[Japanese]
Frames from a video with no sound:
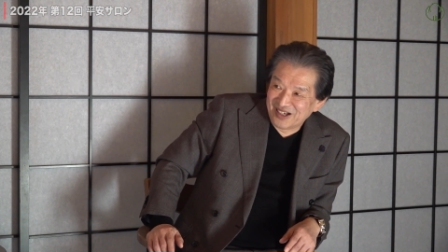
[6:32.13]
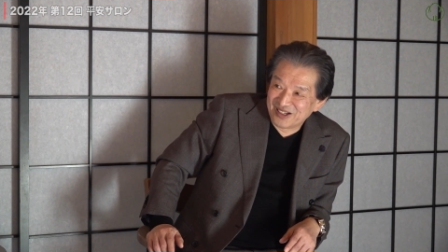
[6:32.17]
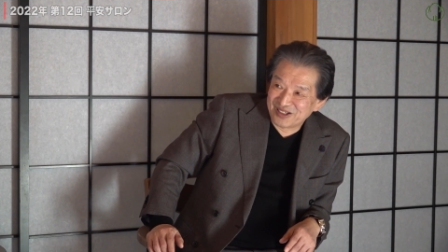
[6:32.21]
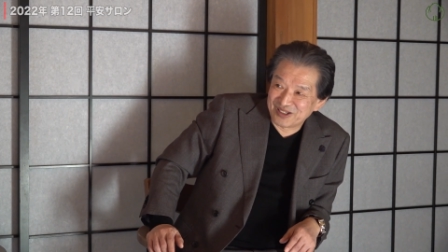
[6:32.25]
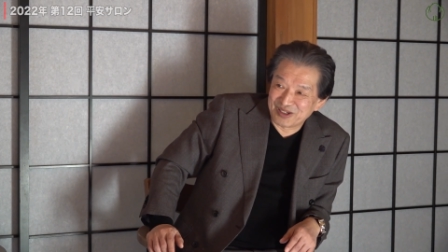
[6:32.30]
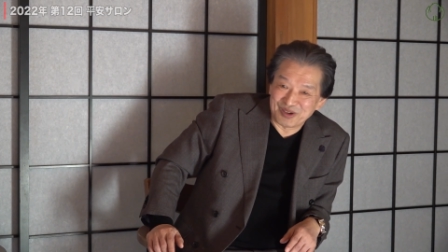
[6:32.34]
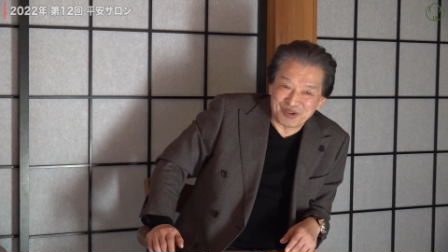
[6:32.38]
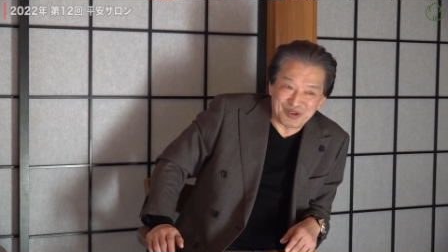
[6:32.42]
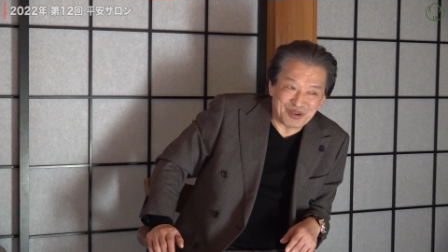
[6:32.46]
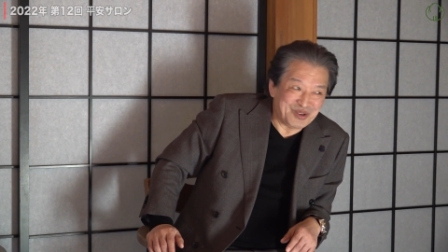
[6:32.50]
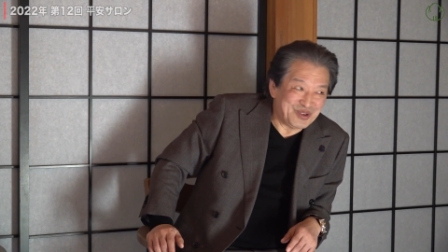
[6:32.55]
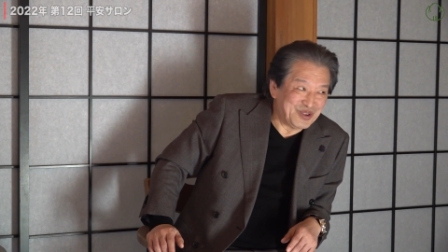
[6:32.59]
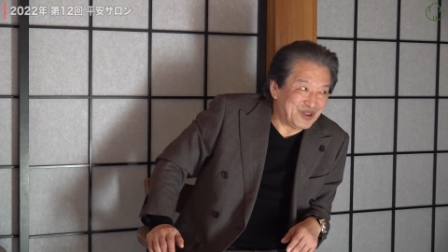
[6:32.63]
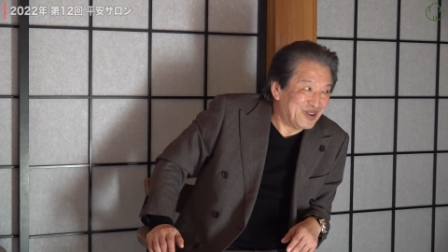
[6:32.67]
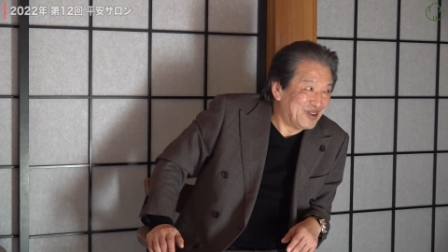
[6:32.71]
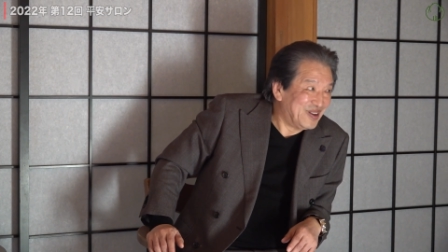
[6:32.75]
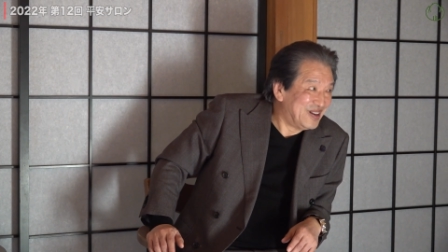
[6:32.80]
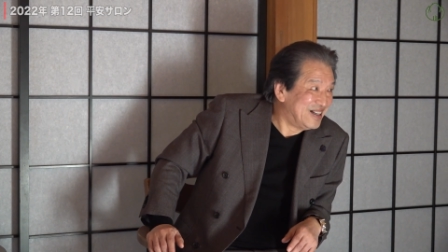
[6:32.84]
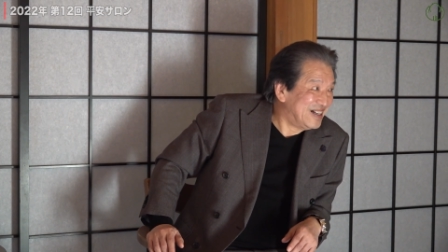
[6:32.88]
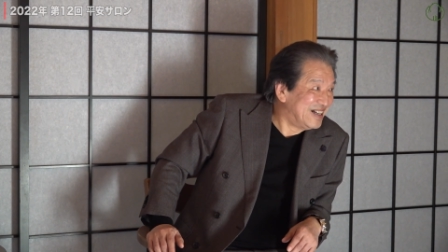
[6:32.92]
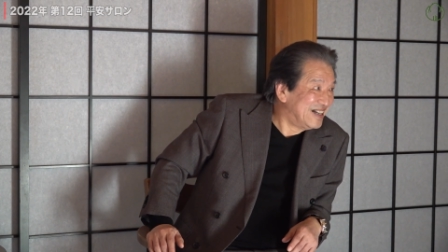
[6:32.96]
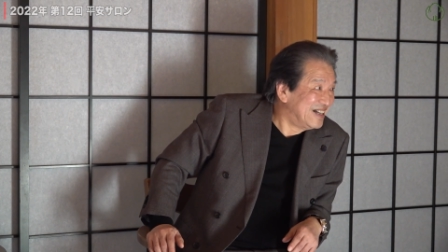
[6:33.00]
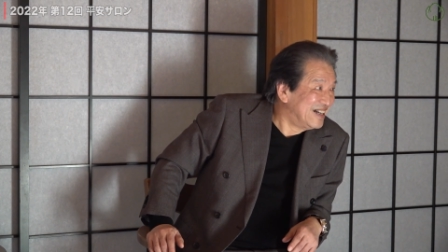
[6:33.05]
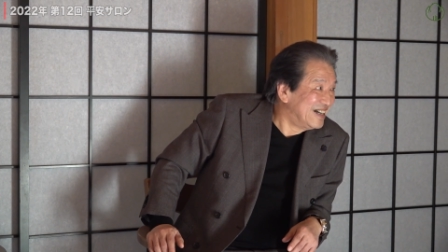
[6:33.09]
その
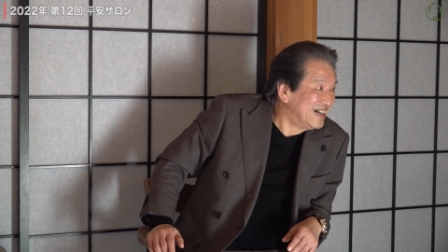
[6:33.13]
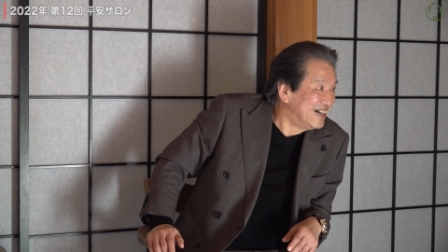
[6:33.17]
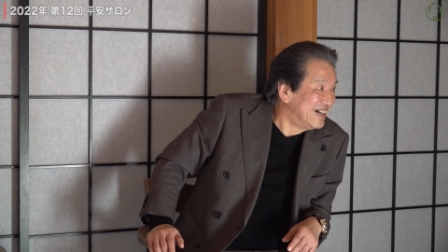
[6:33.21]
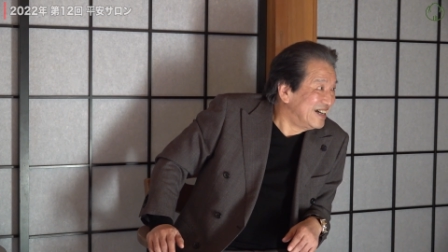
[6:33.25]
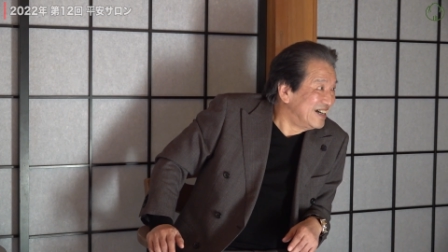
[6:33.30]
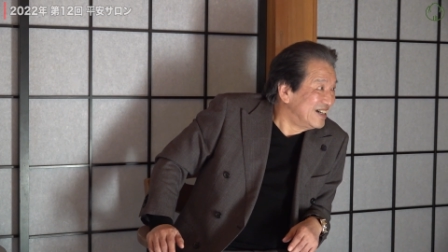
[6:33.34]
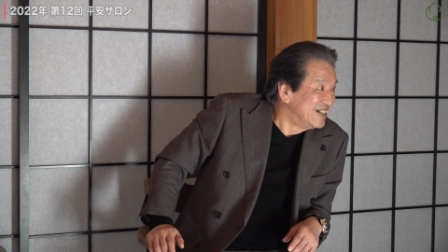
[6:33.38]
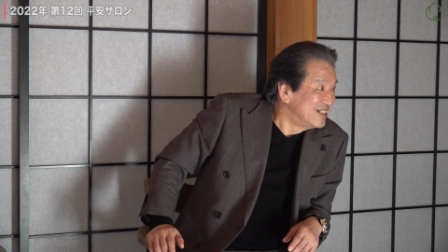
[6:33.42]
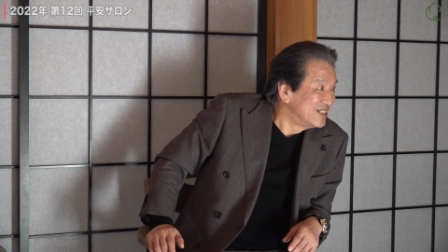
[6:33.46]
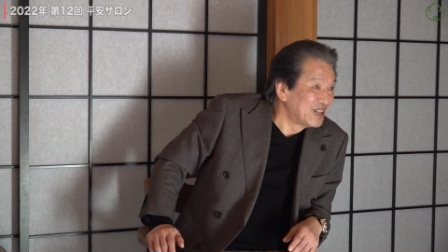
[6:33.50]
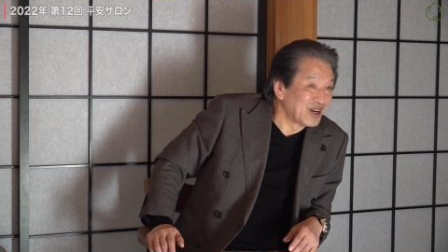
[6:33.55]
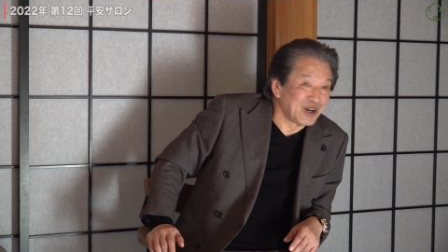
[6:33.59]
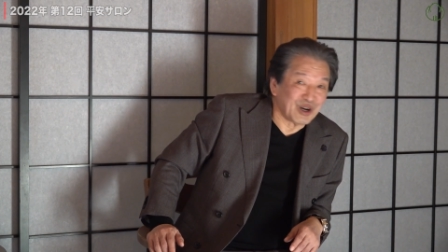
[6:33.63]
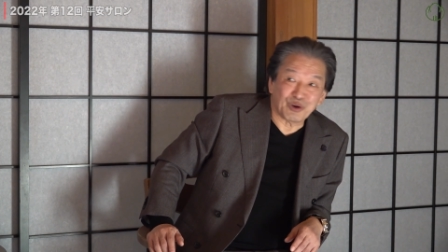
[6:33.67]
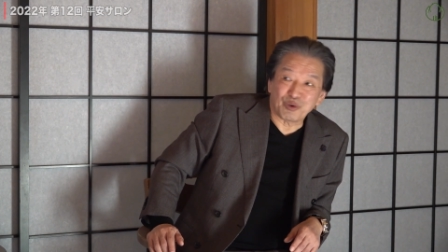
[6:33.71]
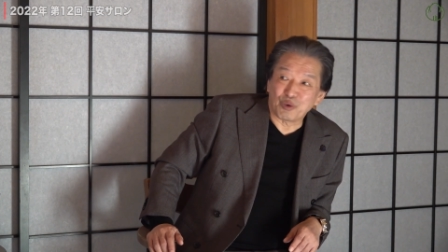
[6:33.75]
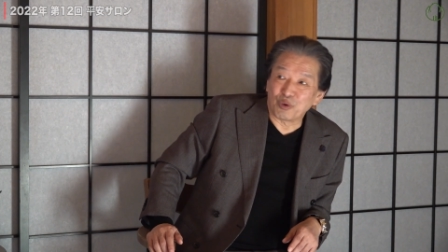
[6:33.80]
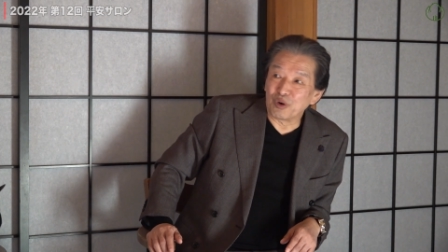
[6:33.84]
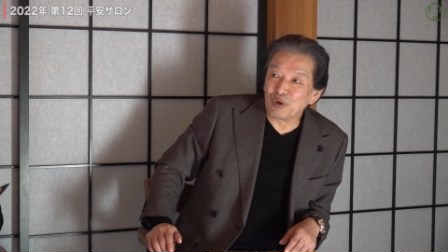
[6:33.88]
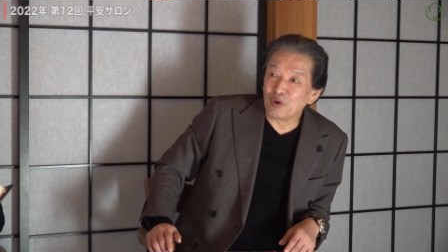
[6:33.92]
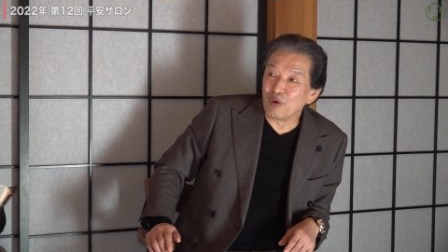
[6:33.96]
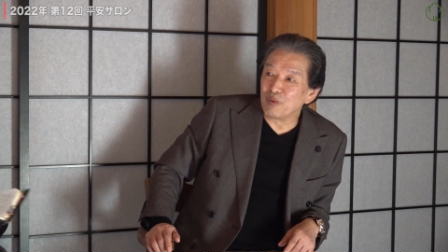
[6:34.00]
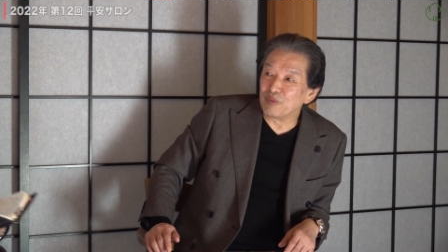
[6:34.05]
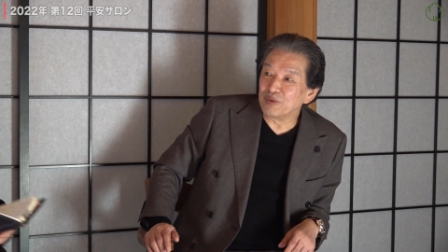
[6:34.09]
だから
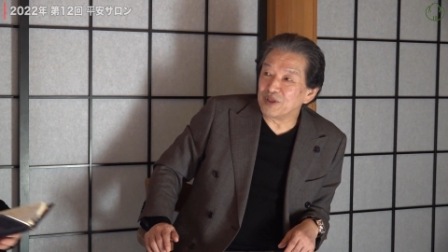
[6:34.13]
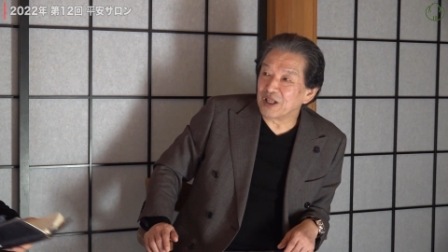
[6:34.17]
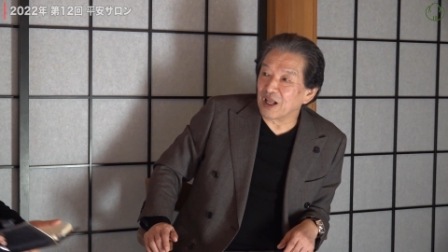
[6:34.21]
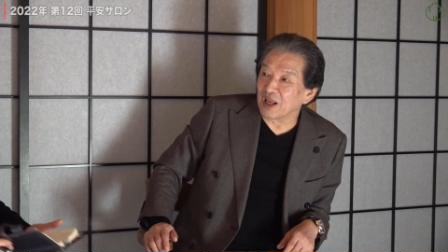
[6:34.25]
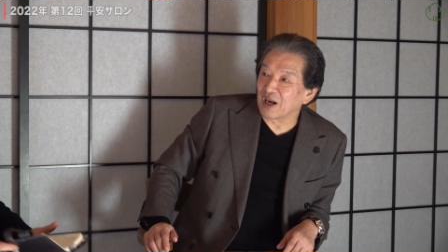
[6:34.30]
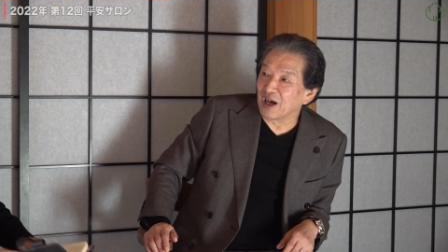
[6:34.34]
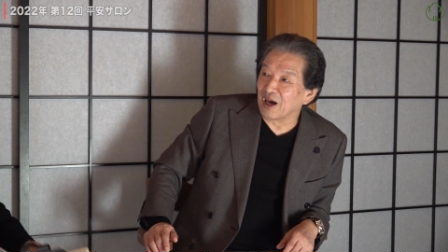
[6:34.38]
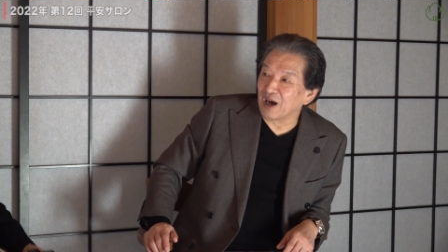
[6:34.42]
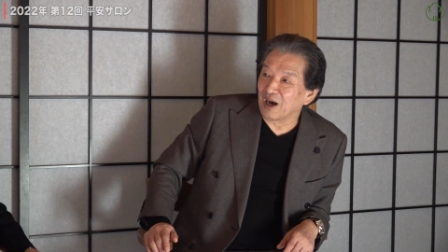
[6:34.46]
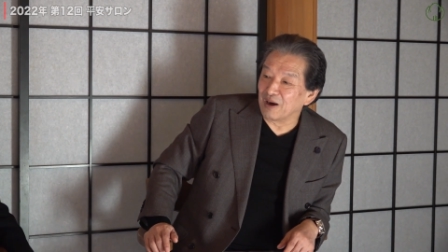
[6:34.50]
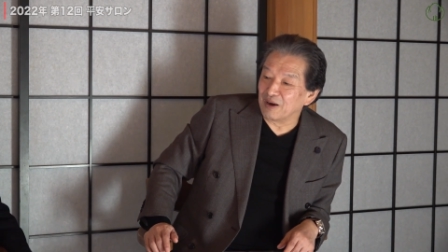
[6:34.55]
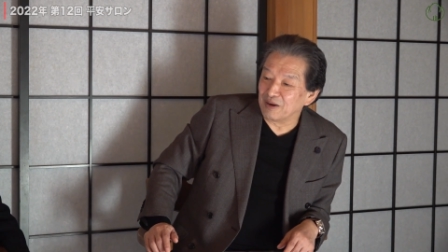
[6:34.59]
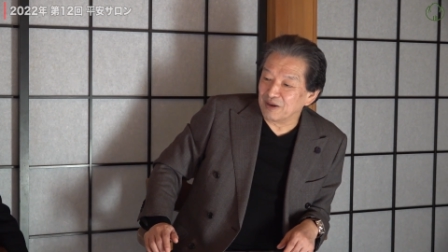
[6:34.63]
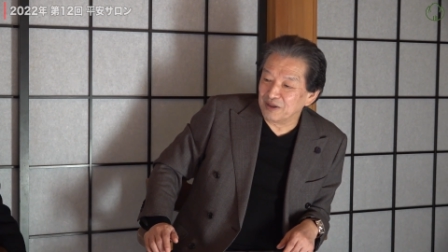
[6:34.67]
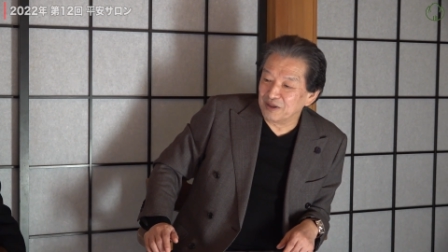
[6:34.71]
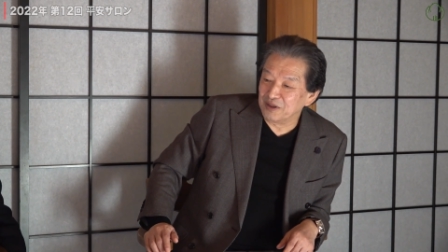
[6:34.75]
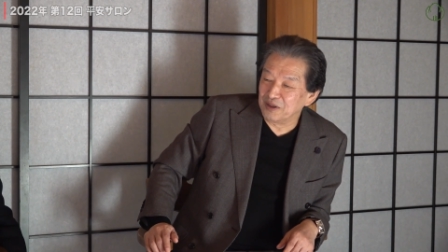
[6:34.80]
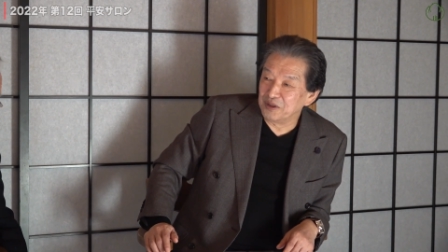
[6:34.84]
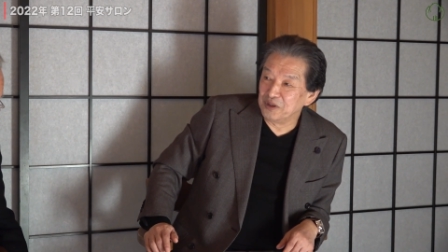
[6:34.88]
これを見たら